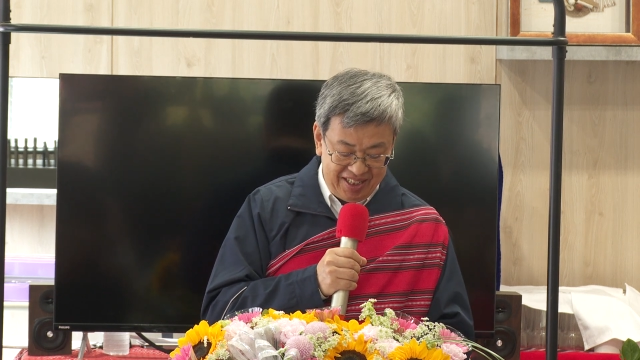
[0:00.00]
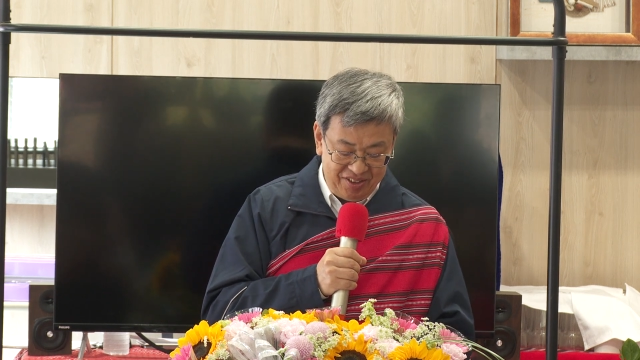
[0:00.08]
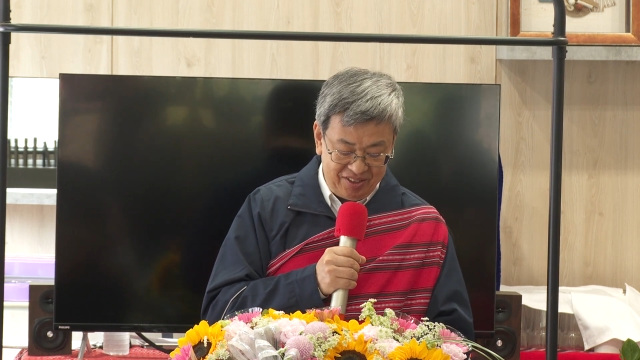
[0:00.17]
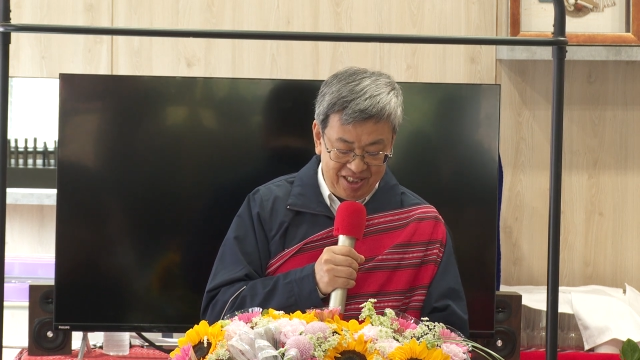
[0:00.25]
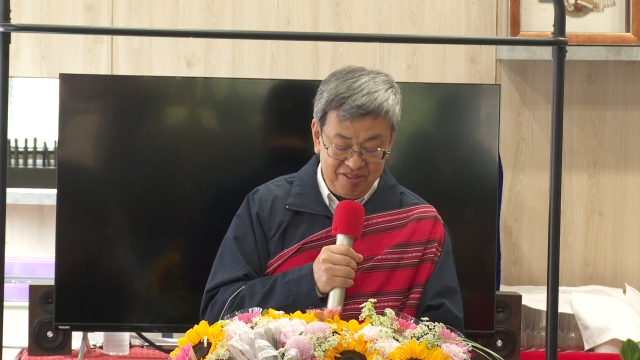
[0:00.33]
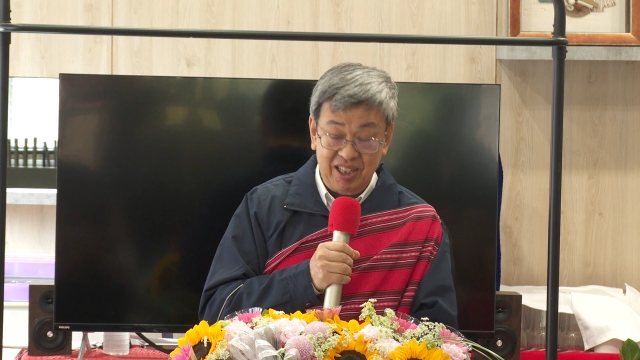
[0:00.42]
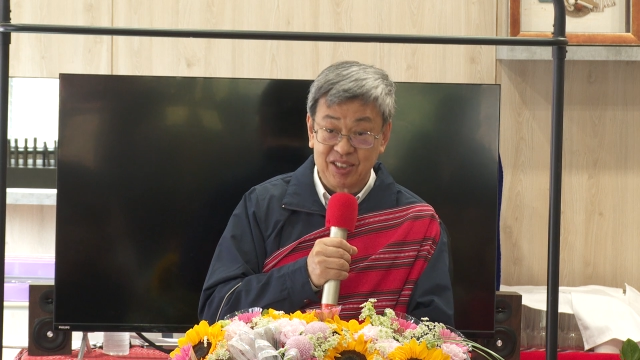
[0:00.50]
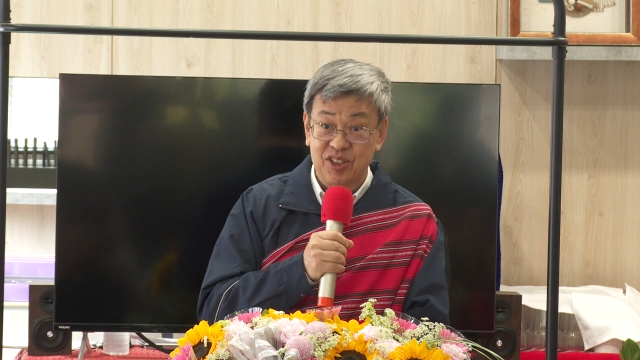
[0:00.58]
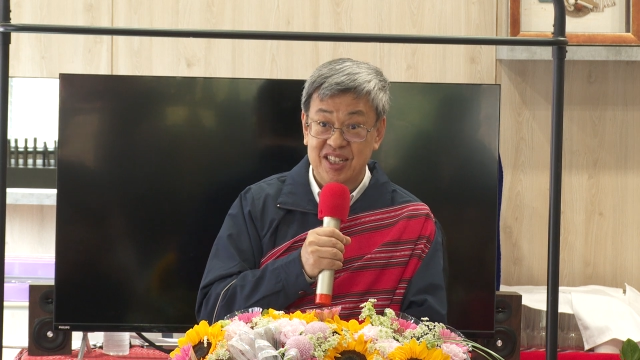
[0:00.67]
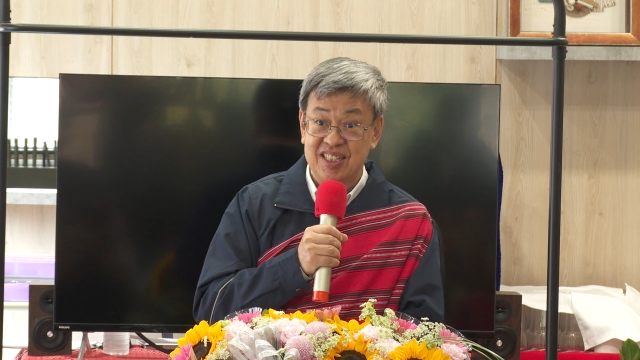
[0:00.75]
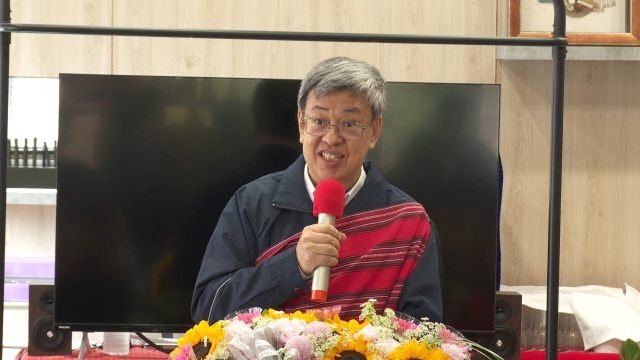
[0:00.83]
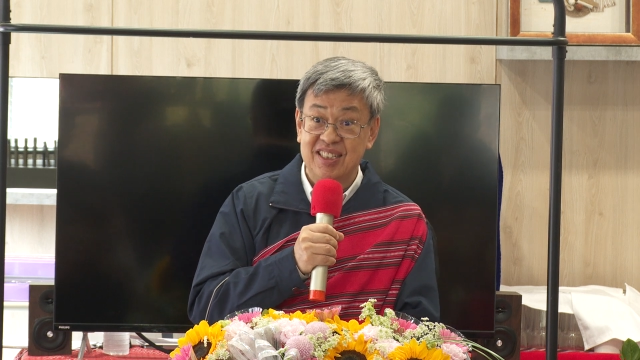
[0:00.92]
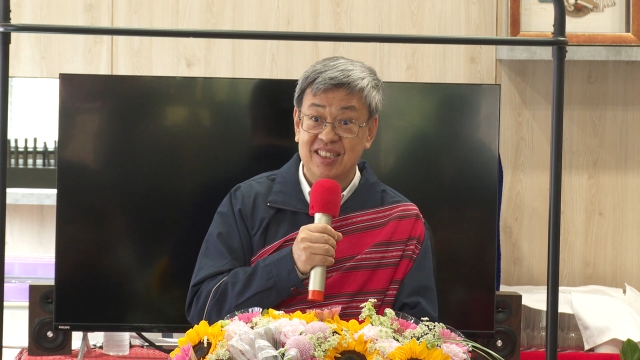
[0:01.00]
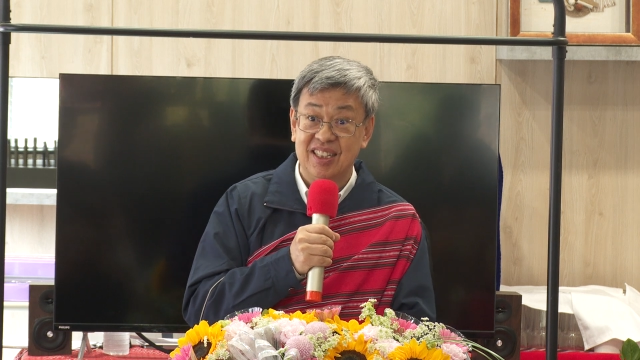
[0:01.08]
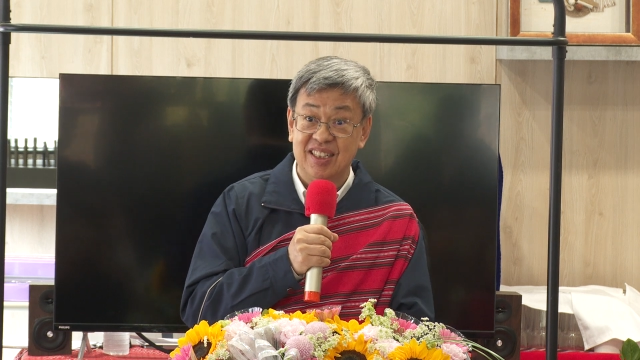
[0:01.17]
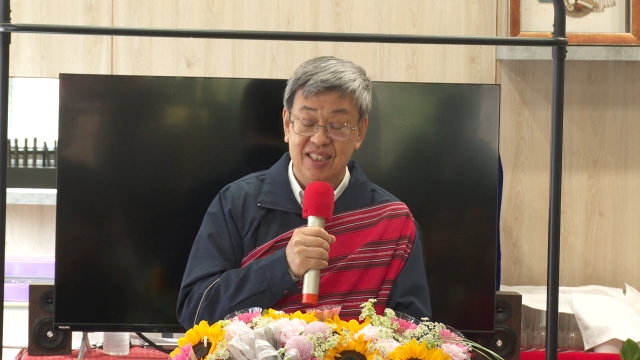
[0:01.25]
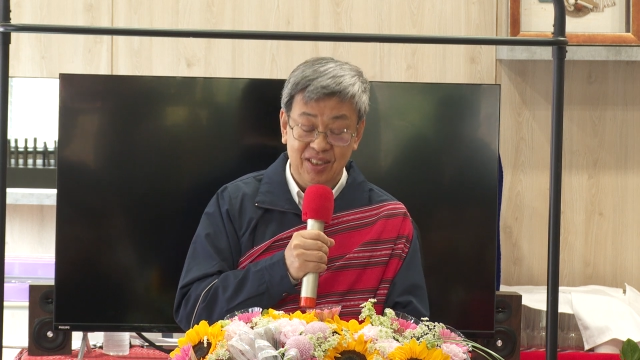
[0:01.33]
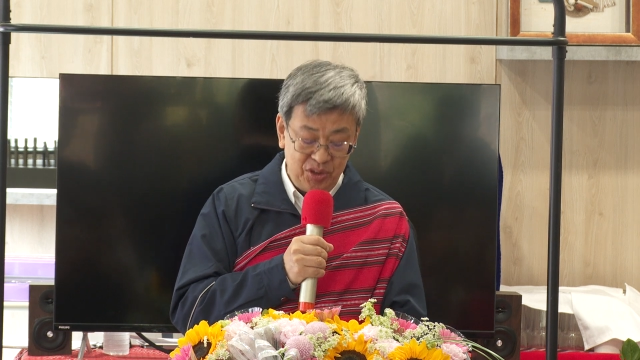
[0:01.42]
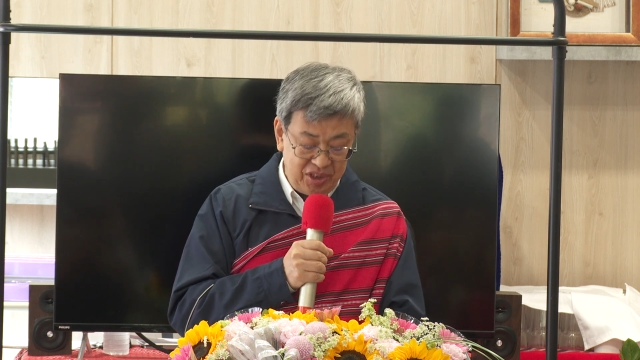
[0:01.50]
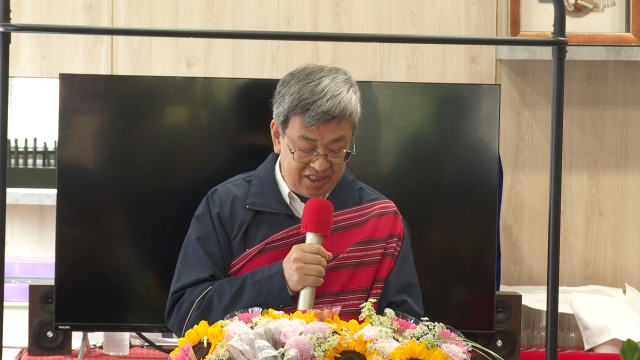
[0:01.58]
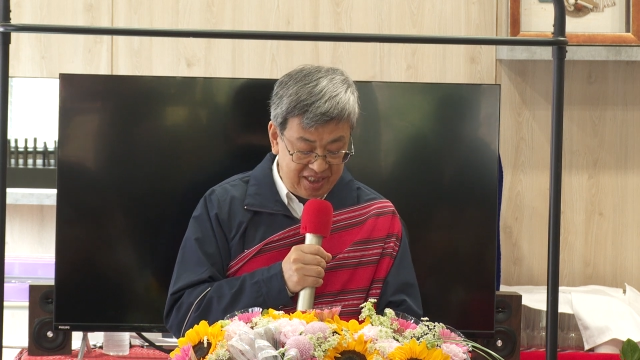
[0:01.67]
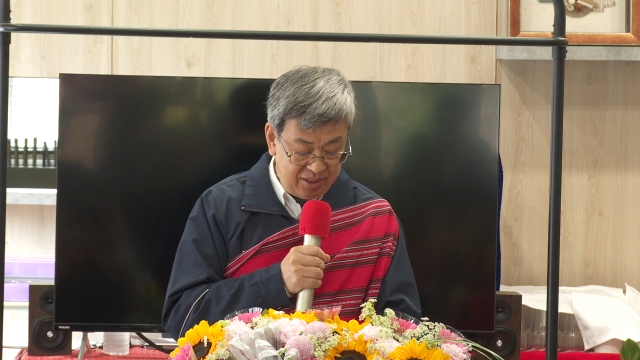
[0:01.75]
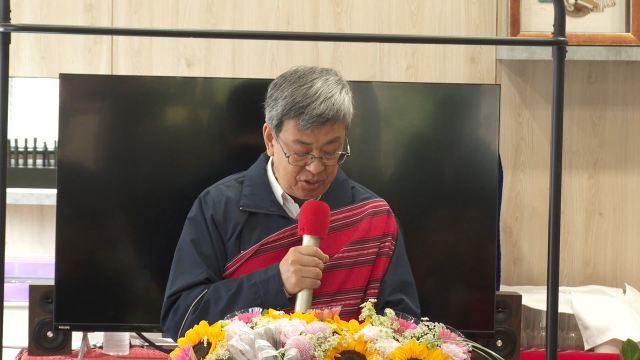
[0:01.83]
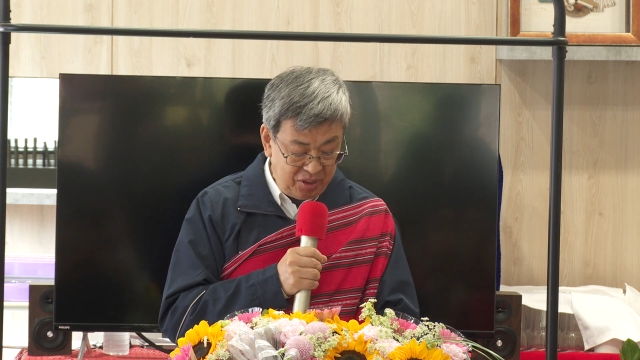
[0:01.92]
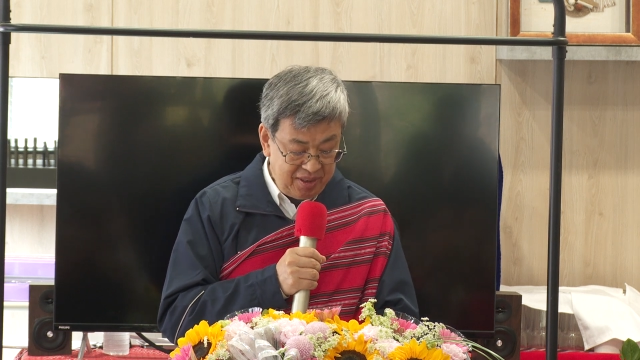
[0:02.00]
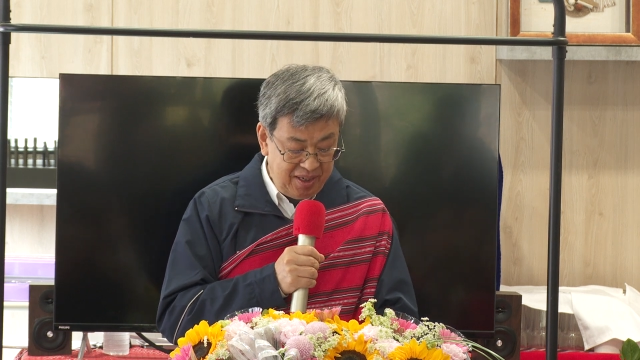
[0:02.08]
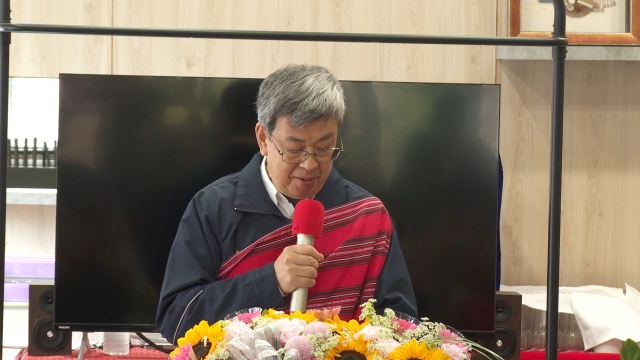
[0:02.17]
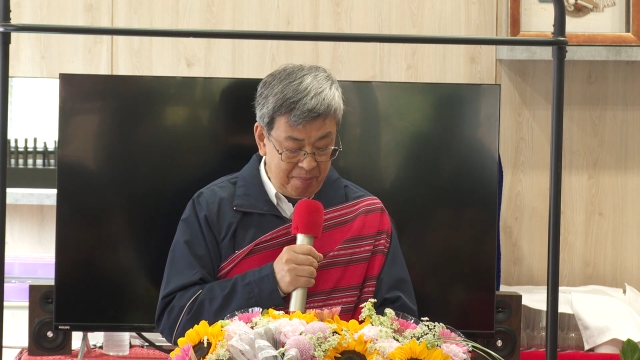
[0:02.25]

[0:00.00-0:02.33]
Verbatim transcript: 也有地方创生的玉成村，